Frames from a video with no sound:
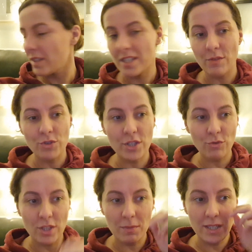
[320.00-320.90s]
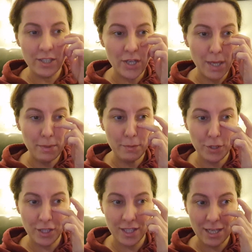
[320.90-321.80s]
Cały czas u siebie leżała pod
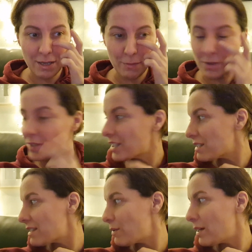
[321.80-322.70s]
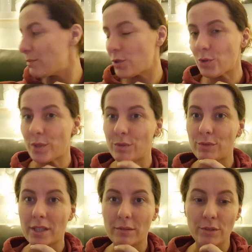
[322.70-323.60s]
przykryciem, a dopiero teraz stała i przyszła tutaj.